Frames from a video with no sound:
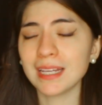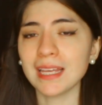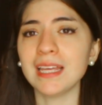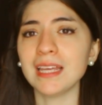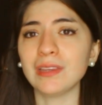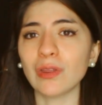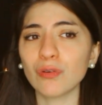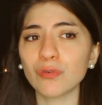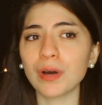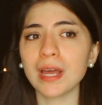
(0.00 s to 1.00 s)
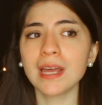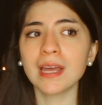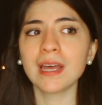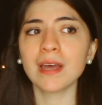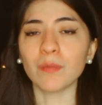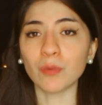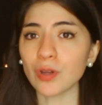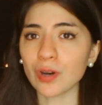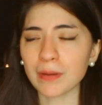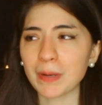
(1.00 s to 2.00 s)
Y todo fue
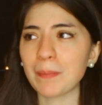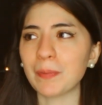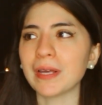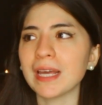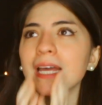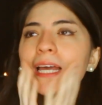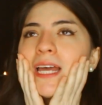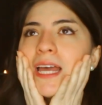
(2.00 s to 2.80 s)
muy horrible porque